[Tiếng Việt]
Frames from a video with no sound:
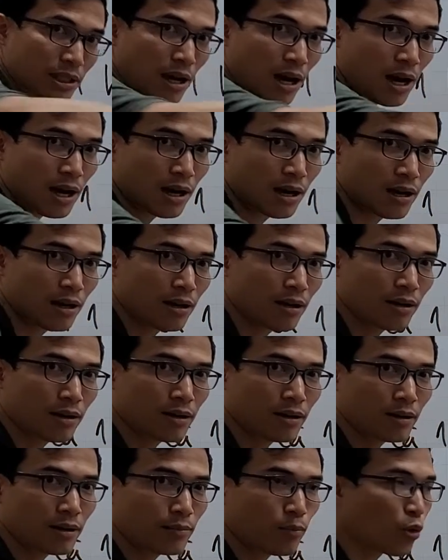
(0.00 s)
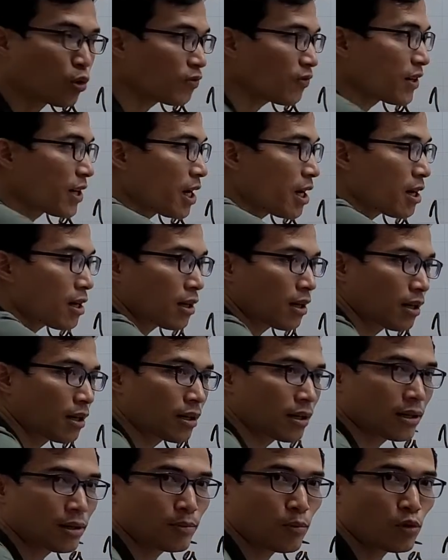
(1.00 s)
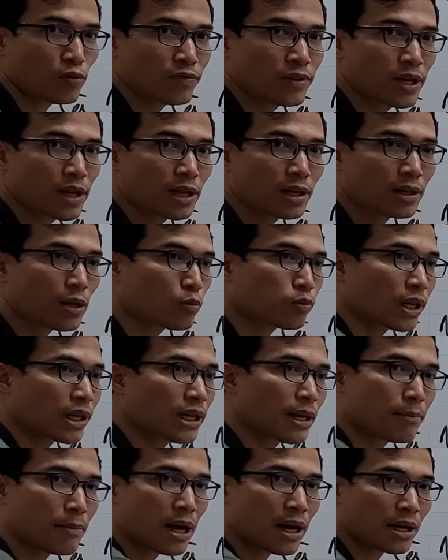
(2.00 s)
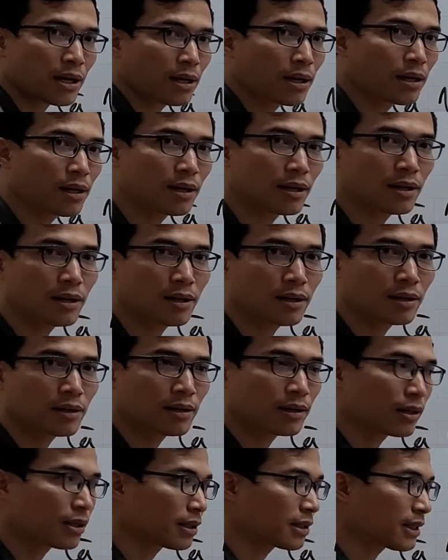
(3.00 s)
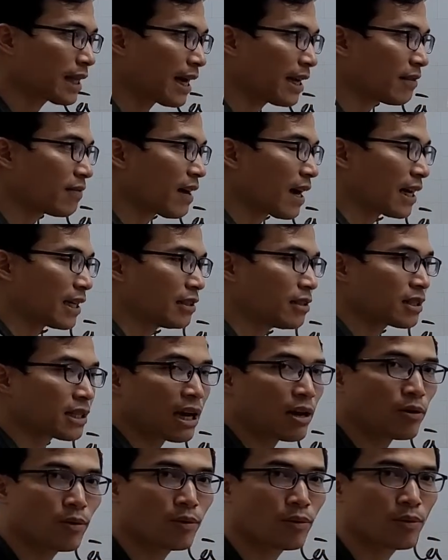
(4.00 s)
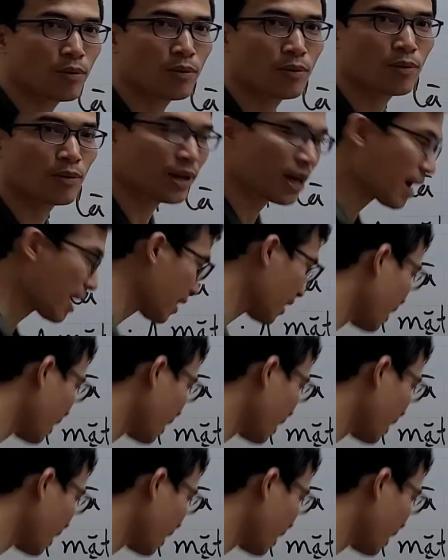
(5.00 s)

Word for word: nữa bốn phía bốn phía đông tây nam bắc trái phải trước sau à,